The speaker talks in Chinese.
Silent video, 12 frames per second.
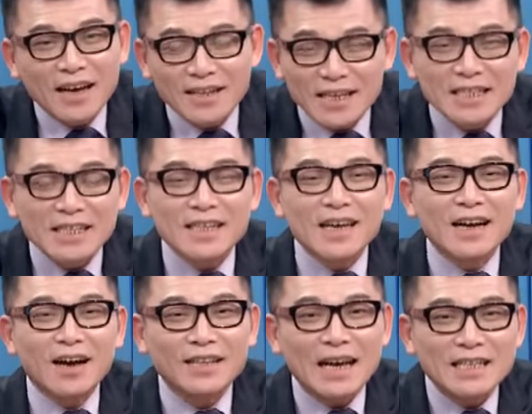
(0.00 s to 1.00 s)
而且今年
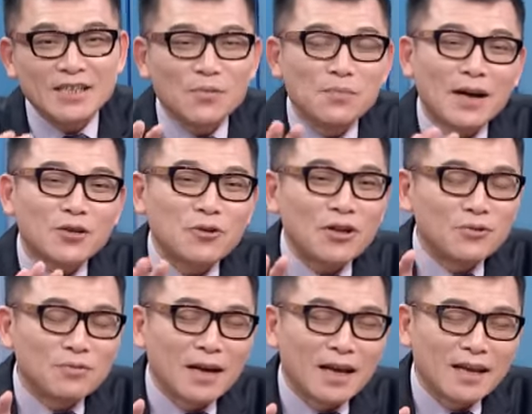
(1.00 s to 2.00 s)
哈太极我们帮他算
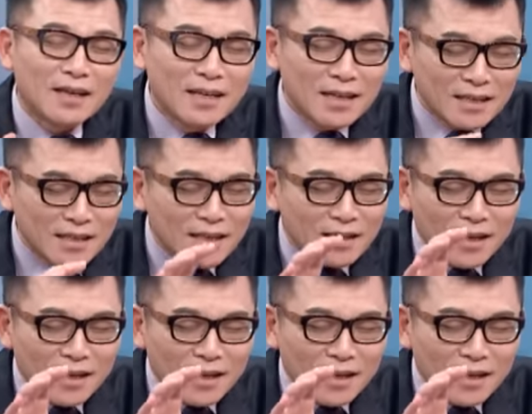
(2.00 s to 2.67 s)
出来，今年